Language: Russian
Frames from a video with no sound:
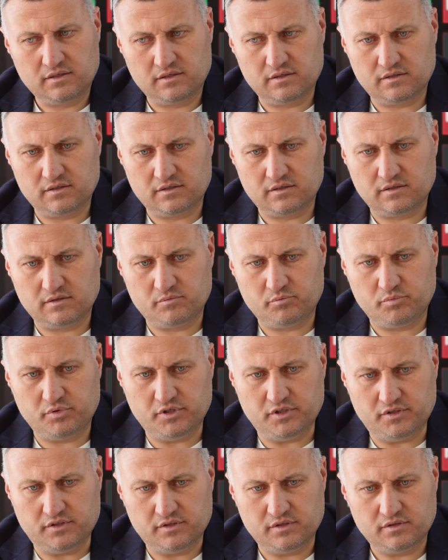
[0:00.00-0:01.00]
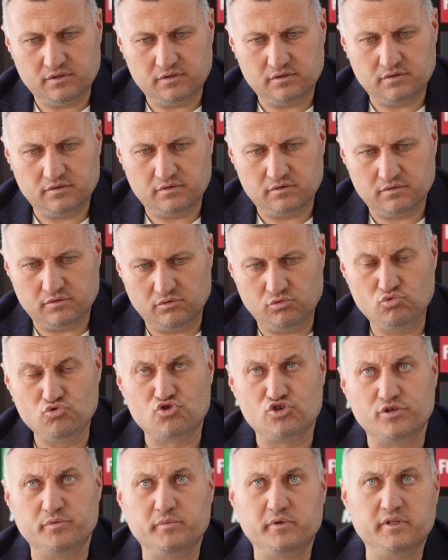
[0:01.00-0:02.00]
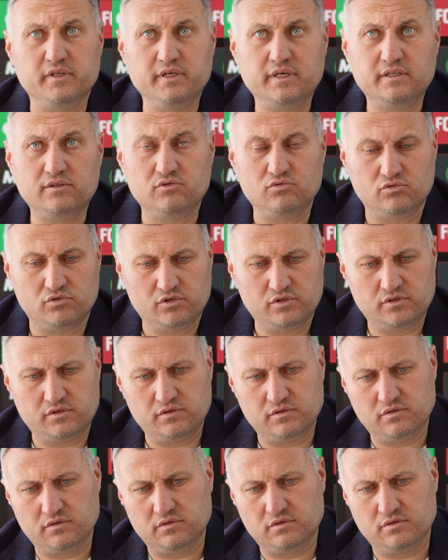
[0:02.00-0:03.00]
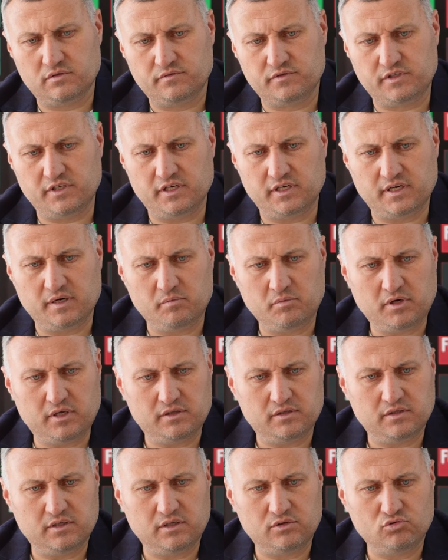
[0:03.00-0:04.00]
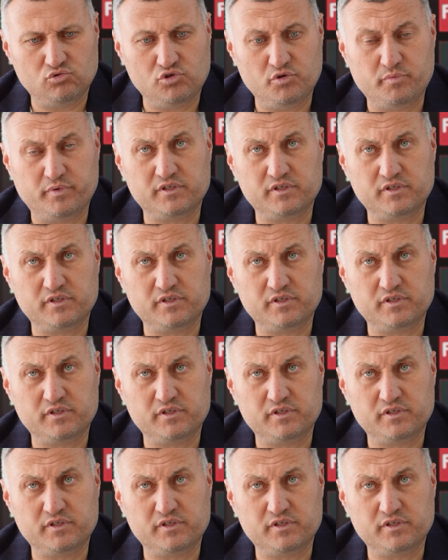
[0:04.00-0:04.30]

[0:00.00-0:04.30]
э, быть лучшими, да, то есть э, всей команды, оно не